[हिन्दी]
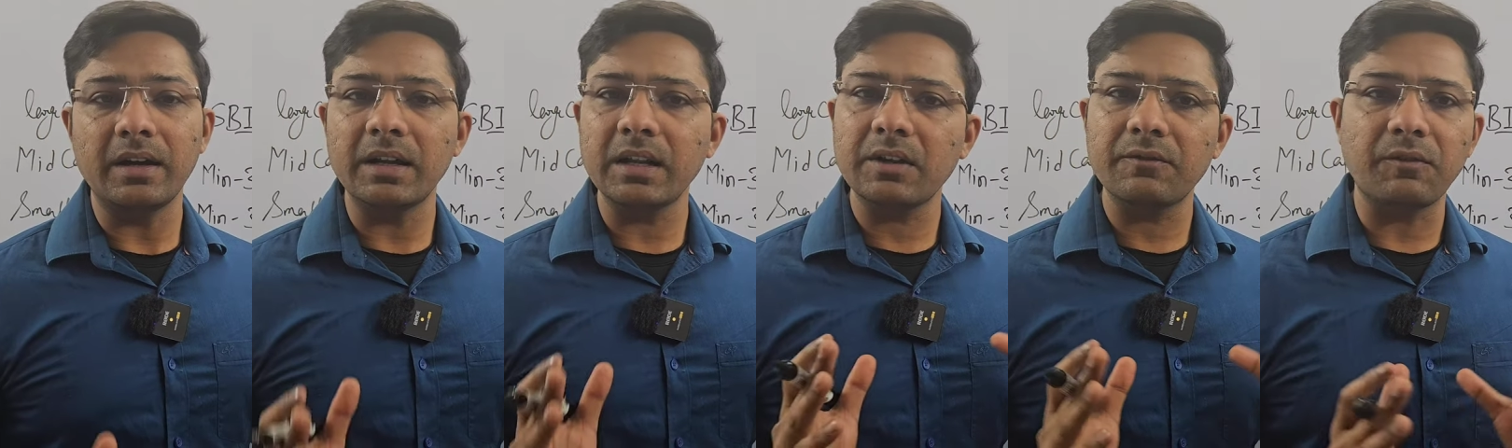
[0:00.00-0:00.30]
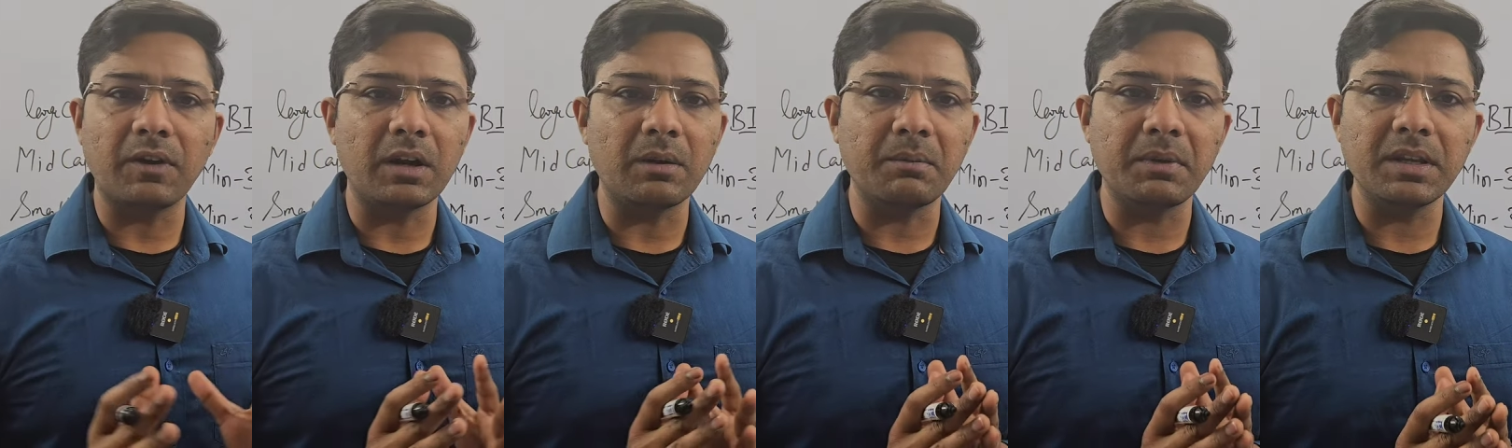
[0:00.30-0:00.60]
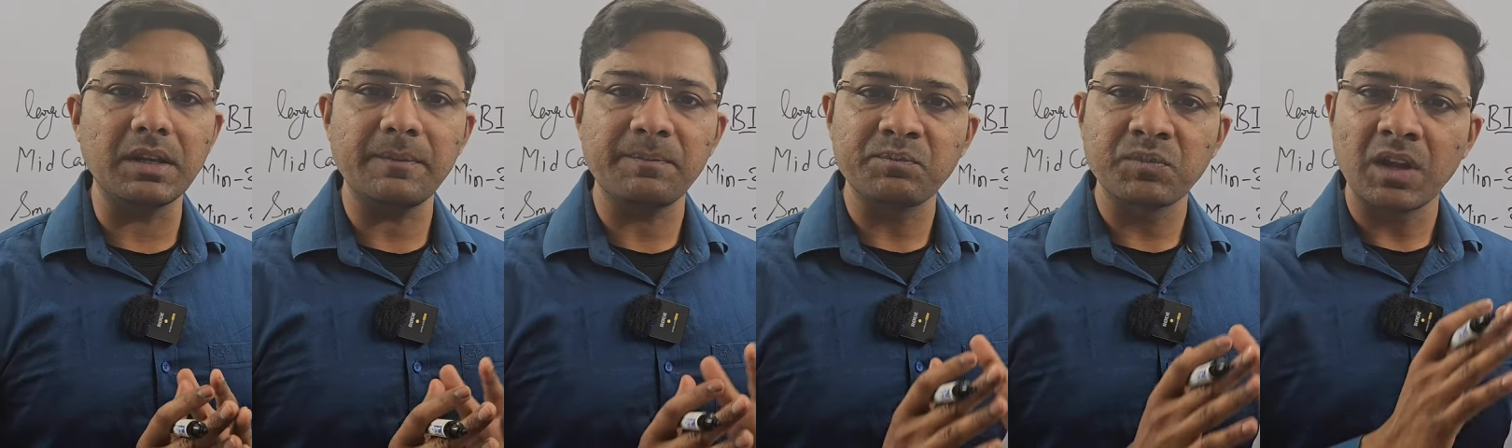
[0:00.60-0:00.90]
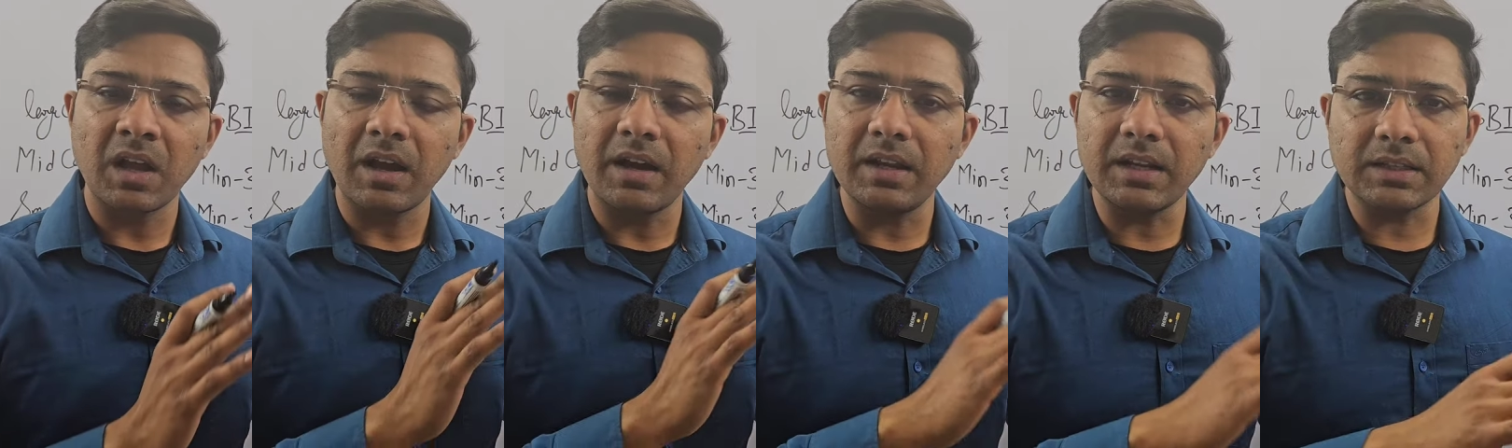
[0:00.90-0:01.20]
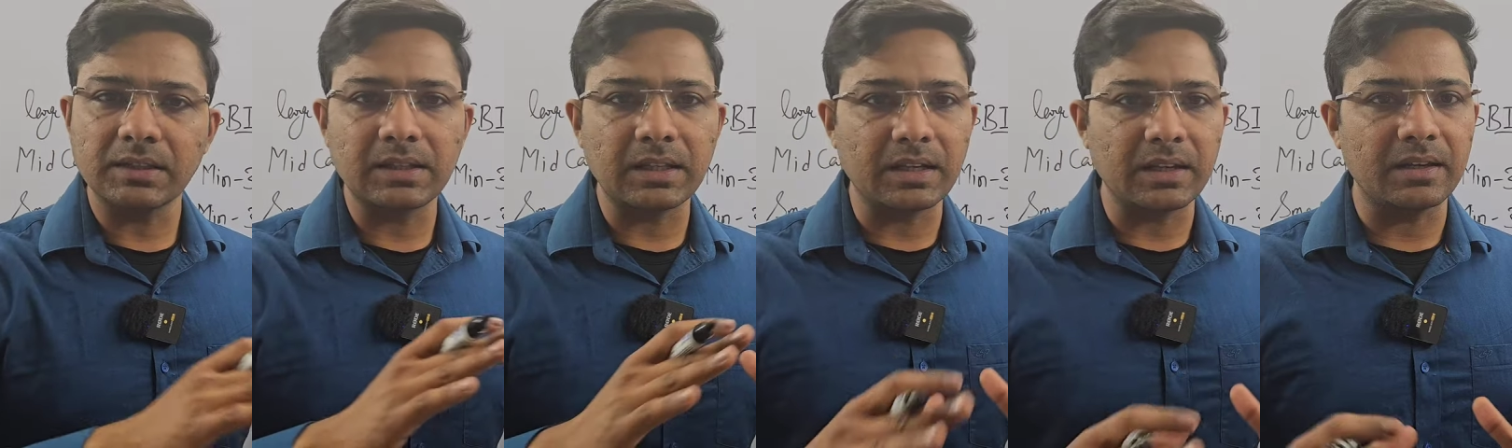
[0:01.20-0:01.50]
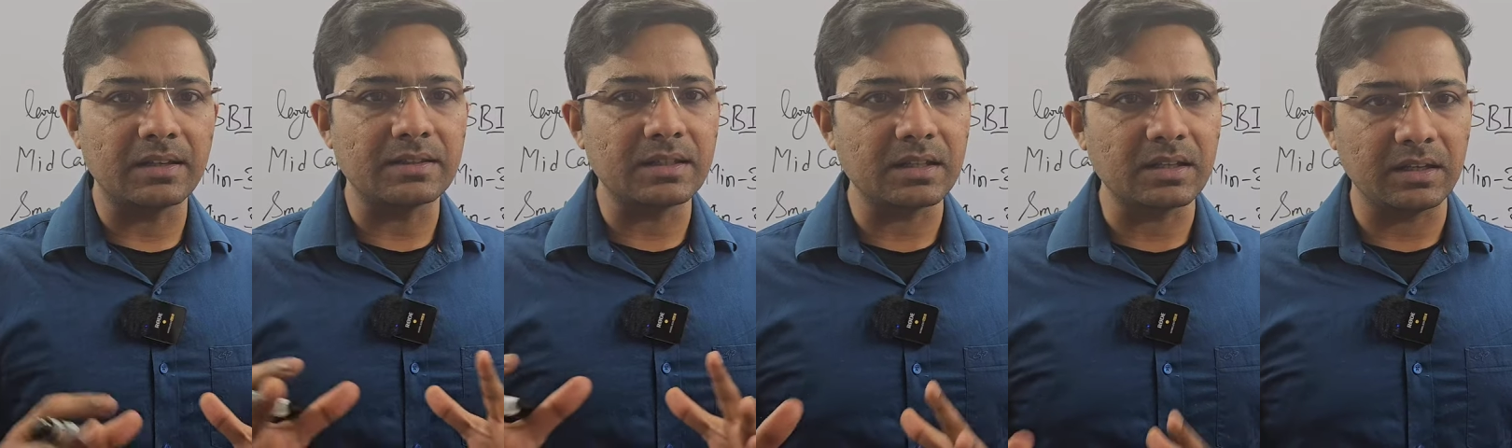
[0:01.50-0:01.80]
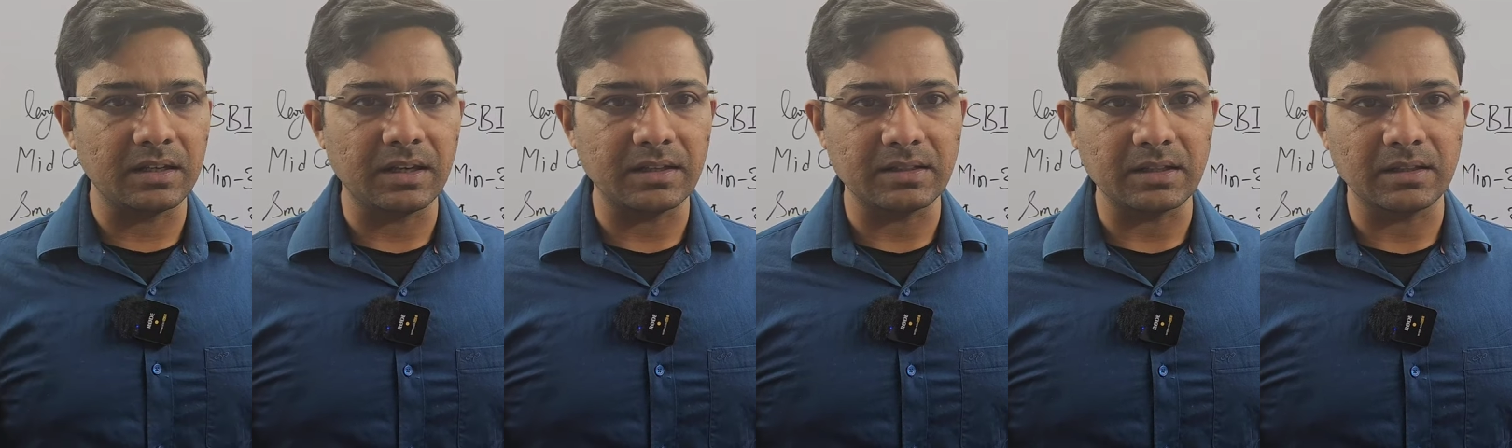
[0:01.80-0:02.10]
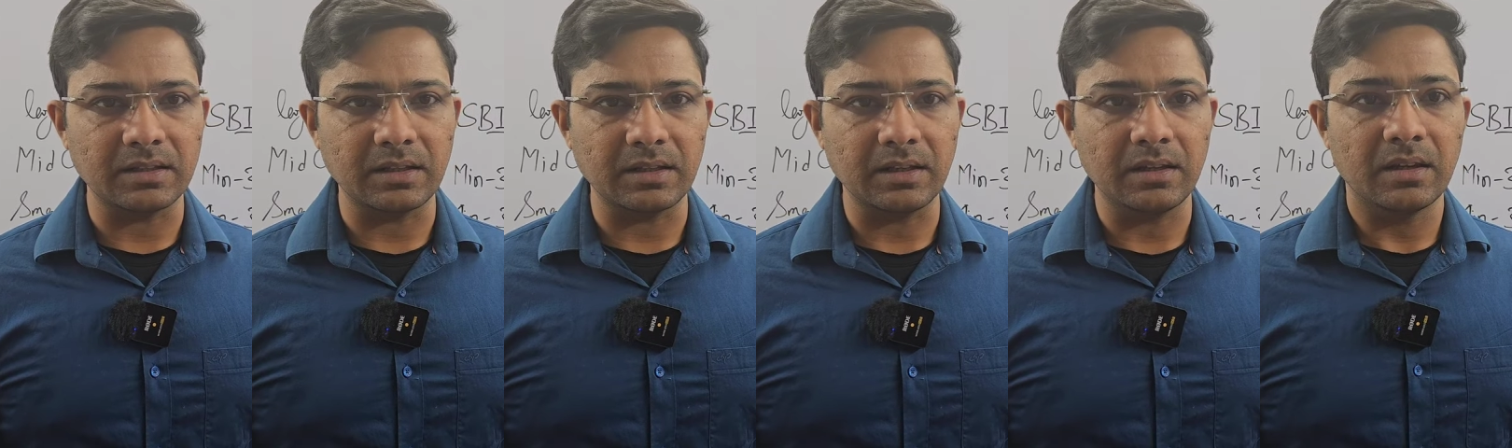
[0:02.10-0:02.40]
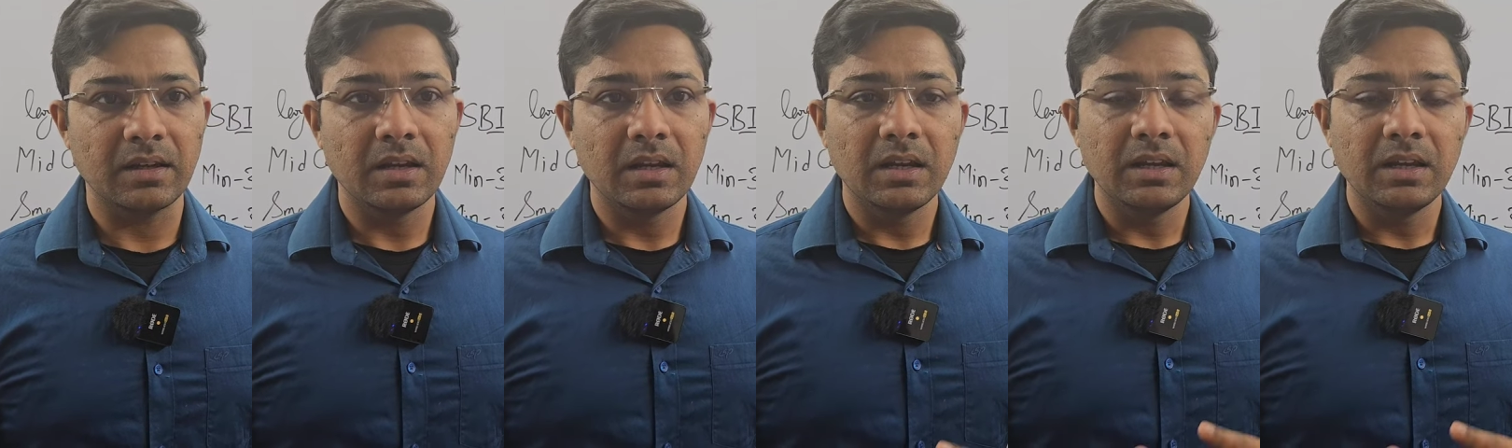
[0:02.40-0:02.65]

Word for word: हर एक फंड में ये अलग तरीके से किया जाता है